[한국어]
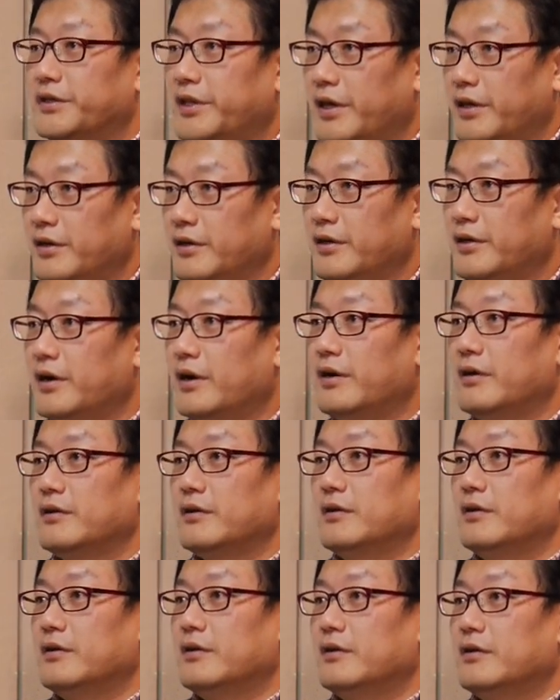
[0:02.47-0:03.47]

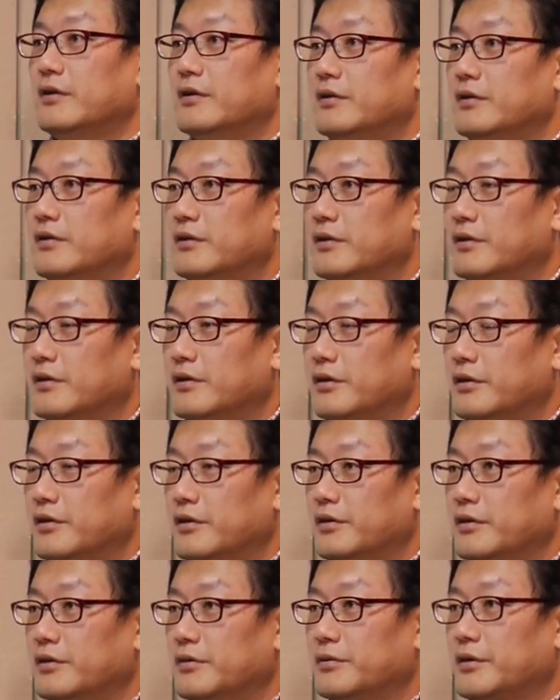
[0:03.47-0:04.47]
생각,
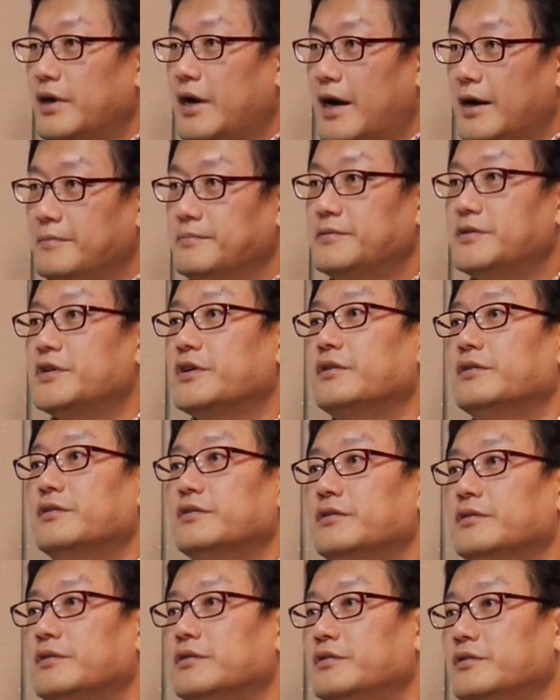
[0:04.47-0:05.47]

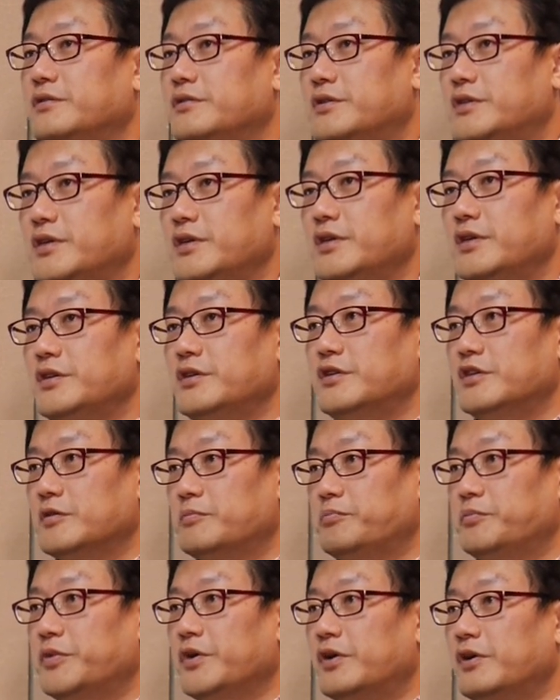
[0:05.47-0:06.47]
감정, 의지,
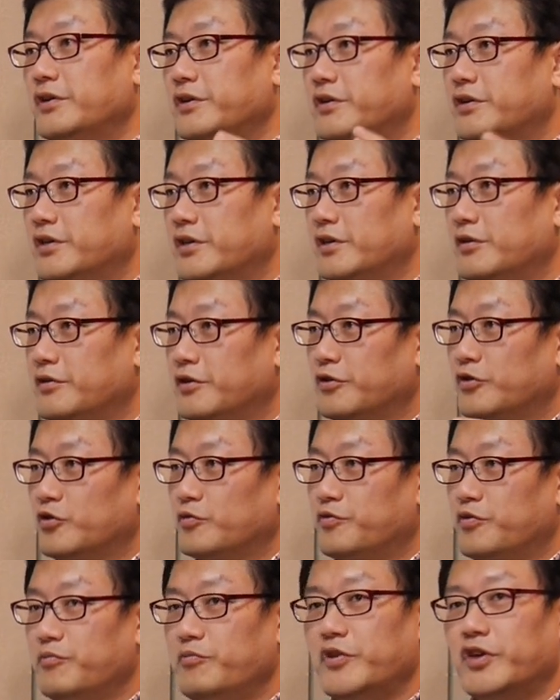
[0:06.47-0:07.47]
식별 이렇게
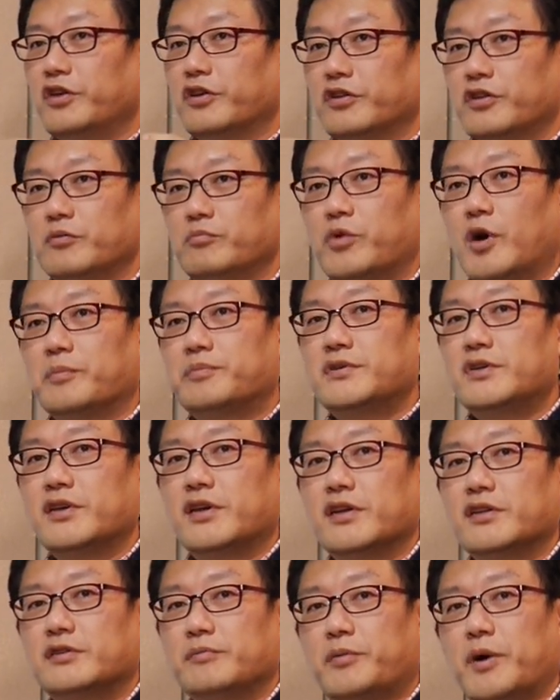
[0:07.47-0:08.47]
그것도 분명히 어떤
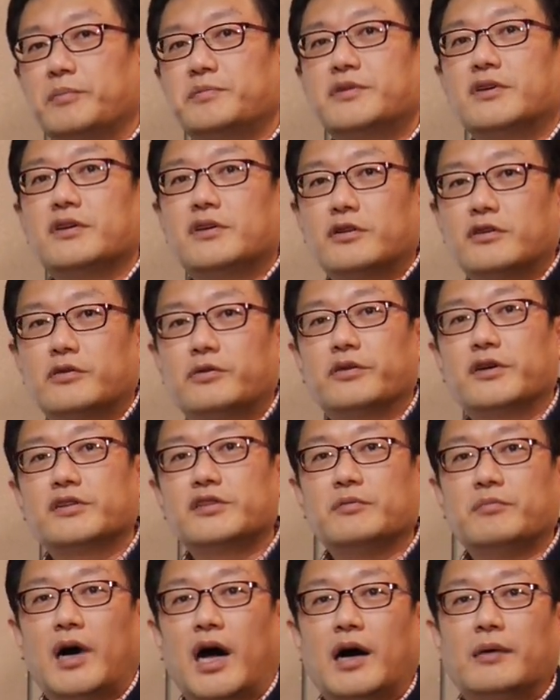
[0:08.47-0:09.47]
법칙에서 법칙을
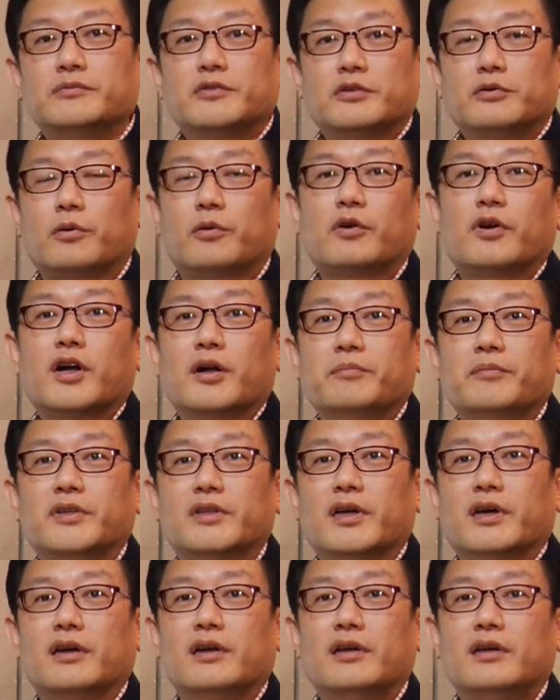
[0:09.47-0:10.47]
통해서 마음도
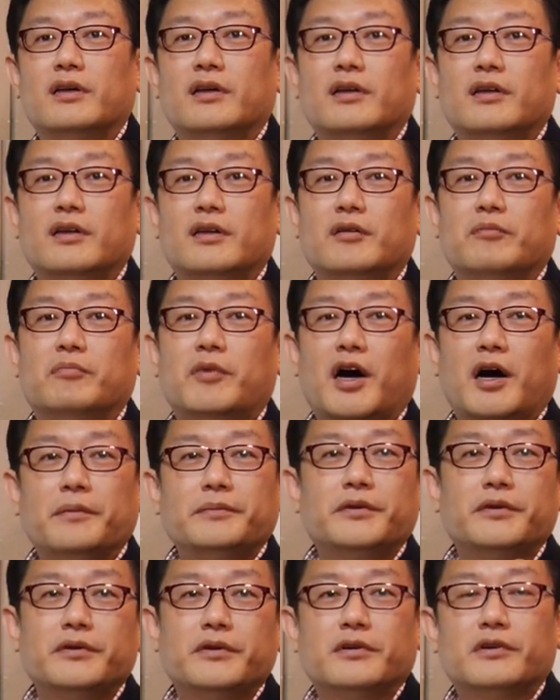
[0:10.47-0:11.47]
돌아갑니다.
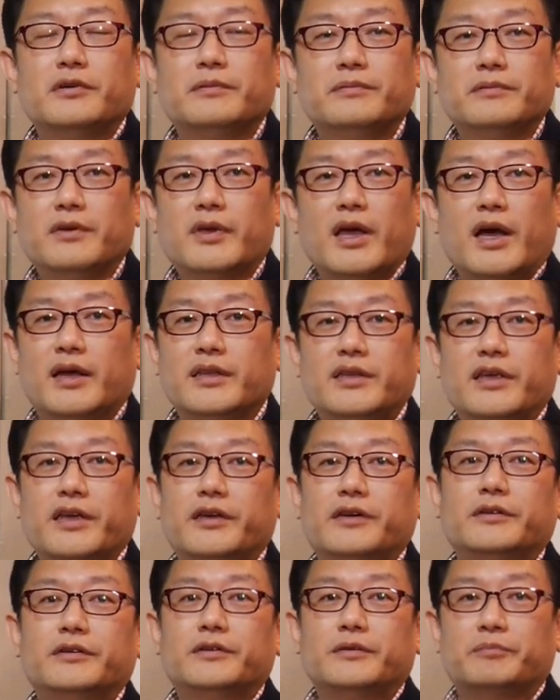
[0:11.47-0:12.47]
마음도 여러분께
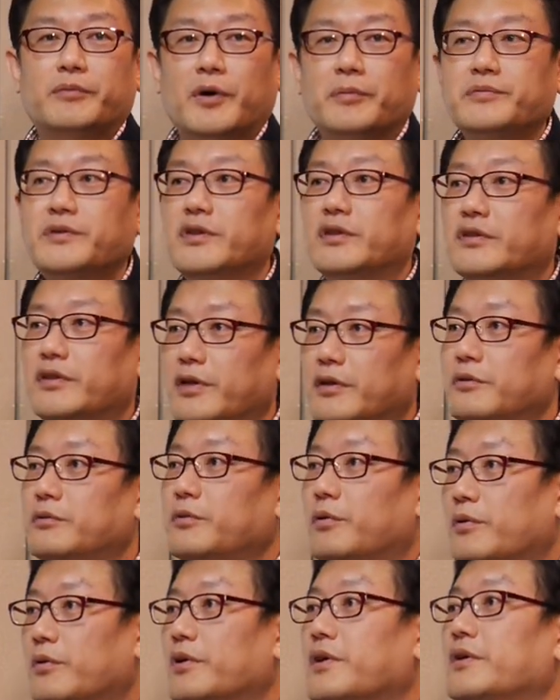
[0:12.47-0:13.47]
아니에요. 법칙대로
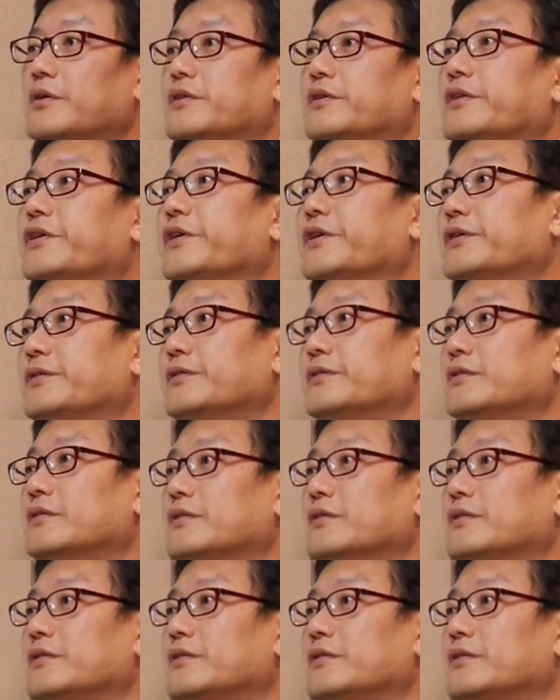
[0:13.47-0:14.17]
돌아가는 거예요.